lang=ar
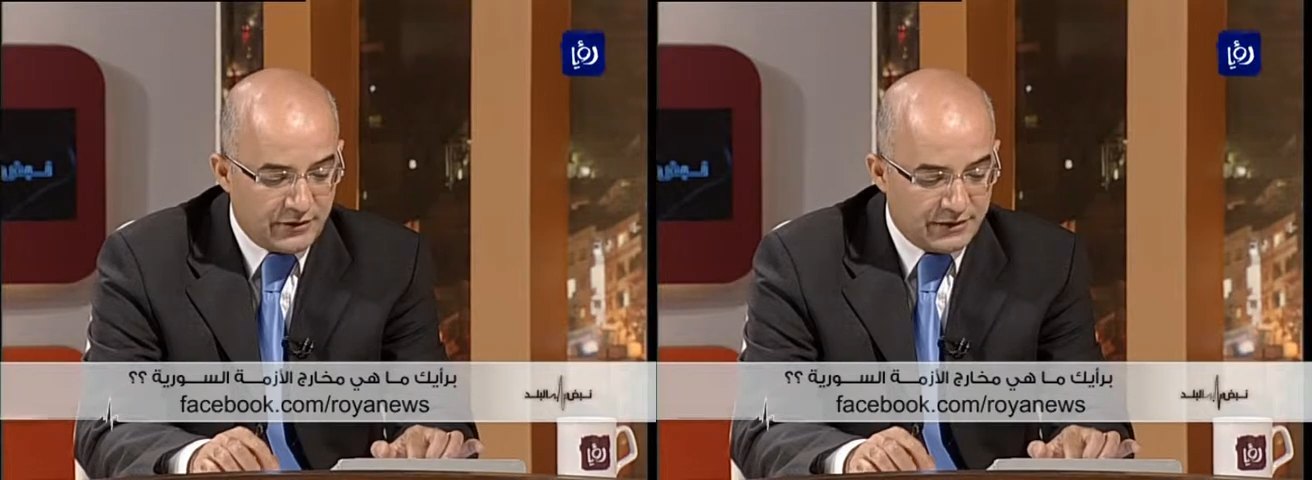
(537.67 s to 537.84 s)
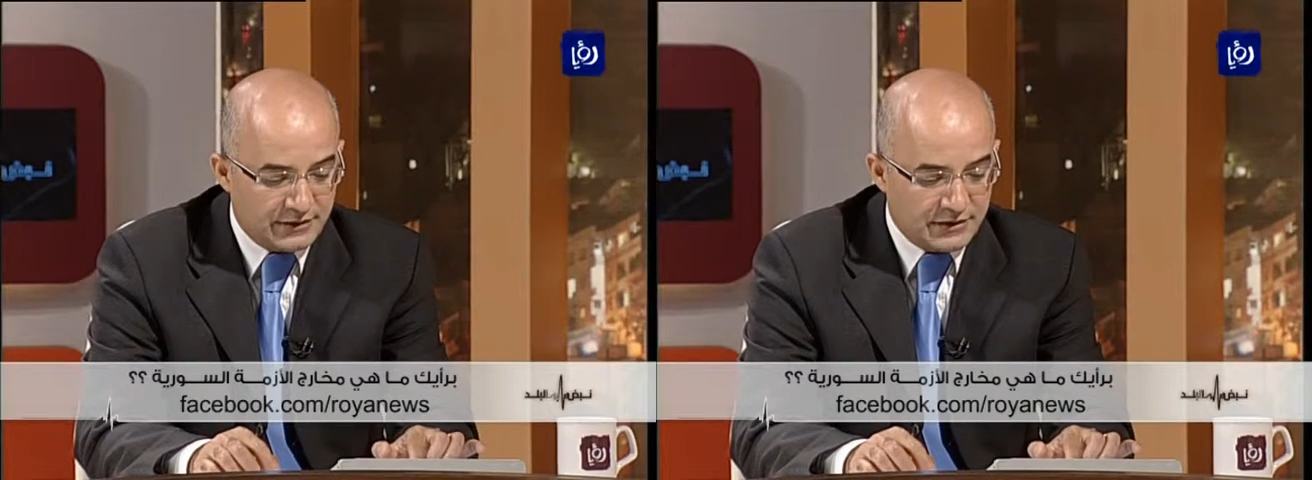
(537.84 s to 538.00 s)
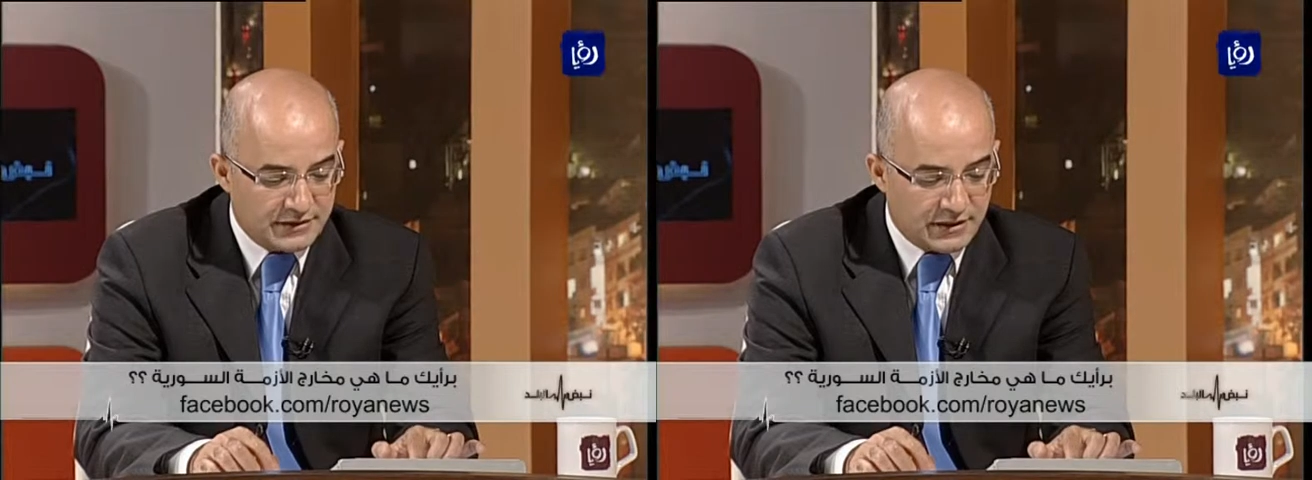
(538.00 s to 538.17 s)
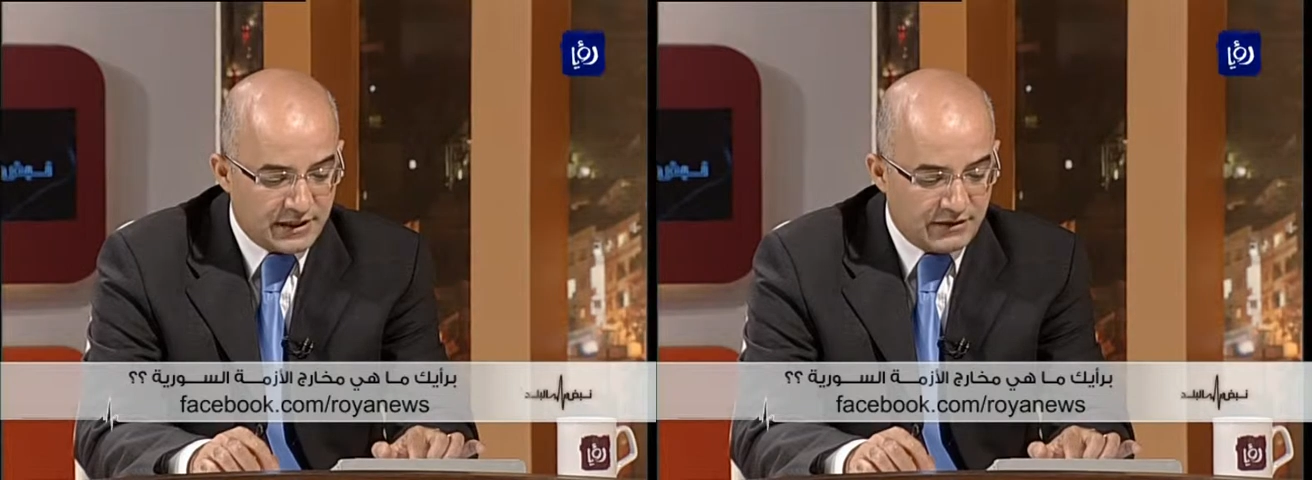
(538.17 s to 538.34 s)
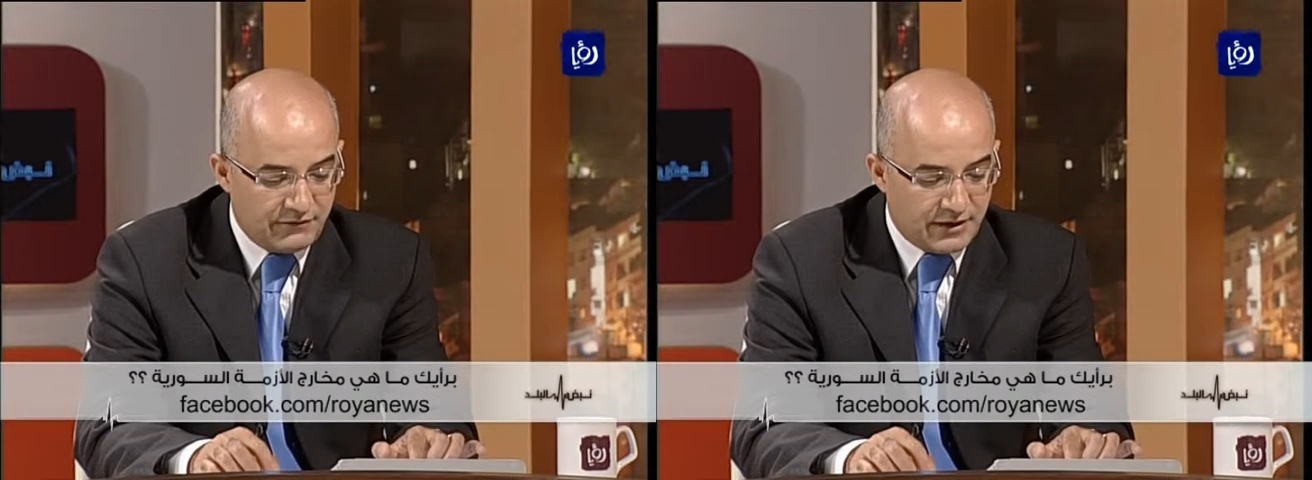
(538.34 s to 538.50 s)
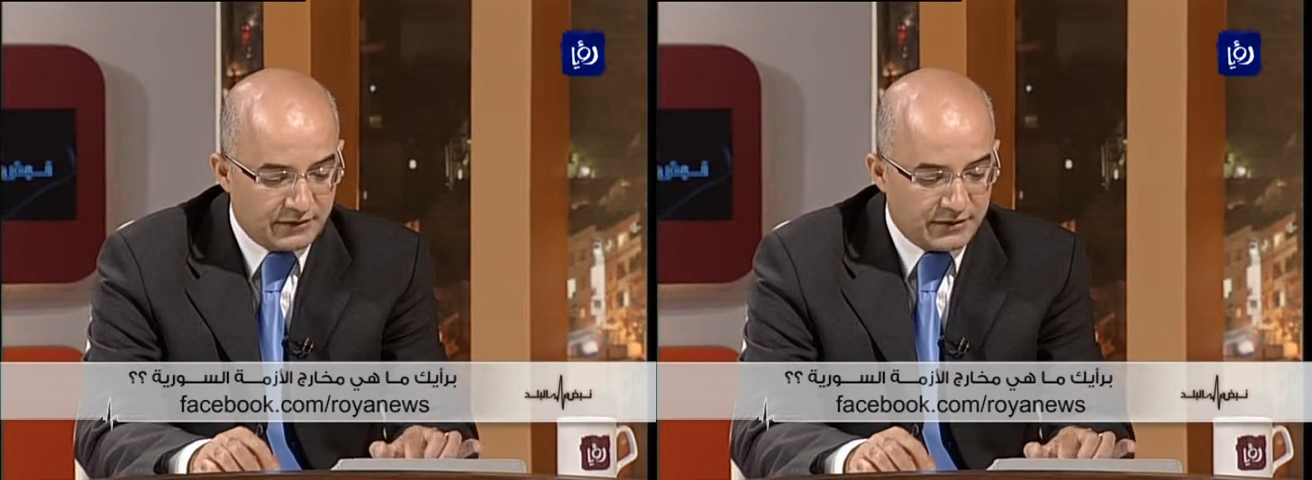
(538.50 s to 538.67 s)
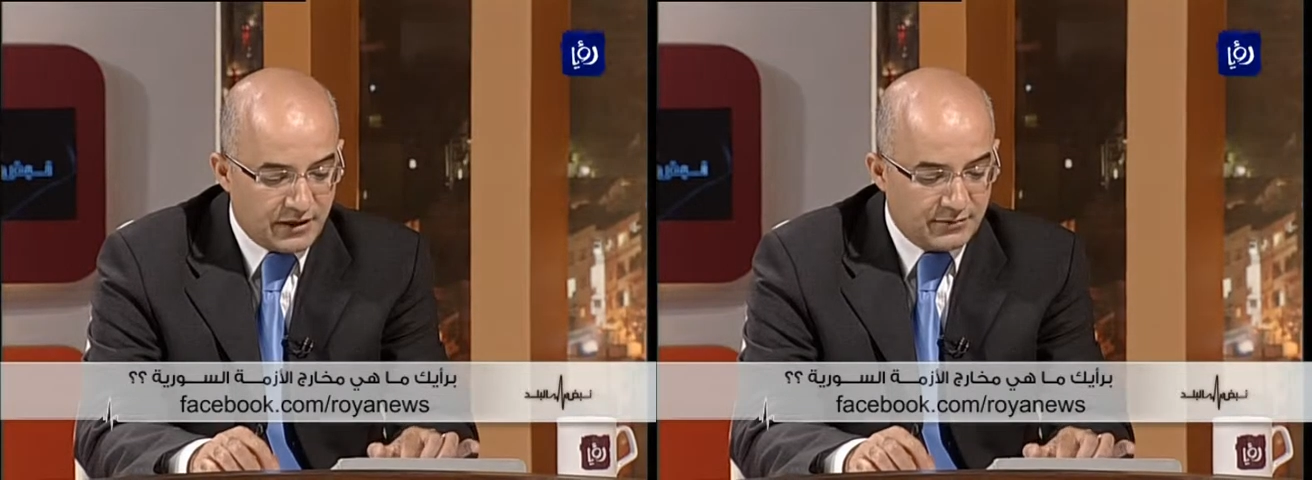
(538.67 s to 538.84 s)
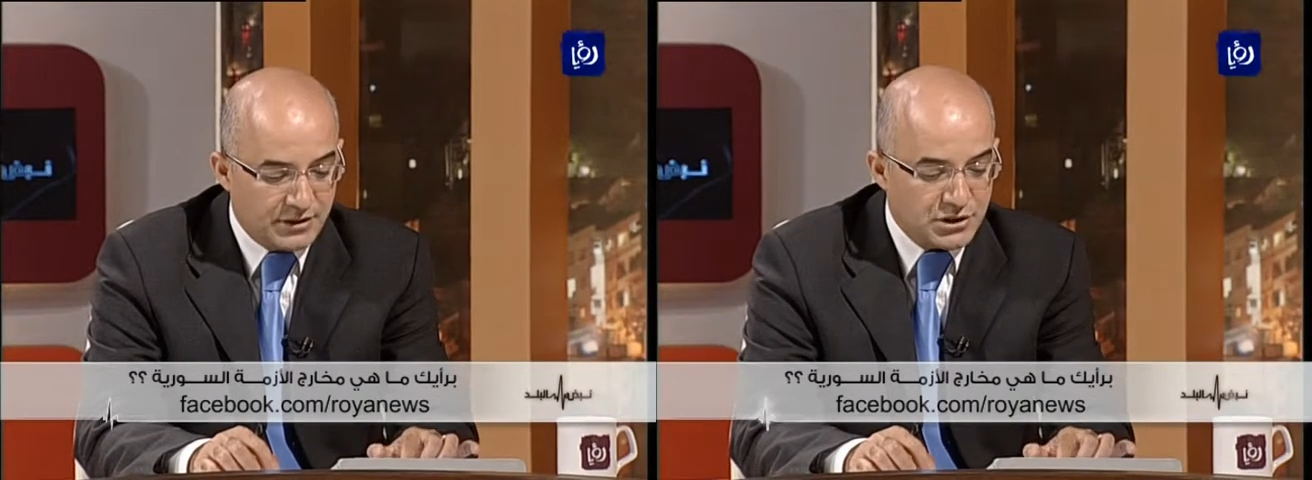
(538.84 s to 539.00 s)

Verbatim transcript: ضد إسرائيل فقط أم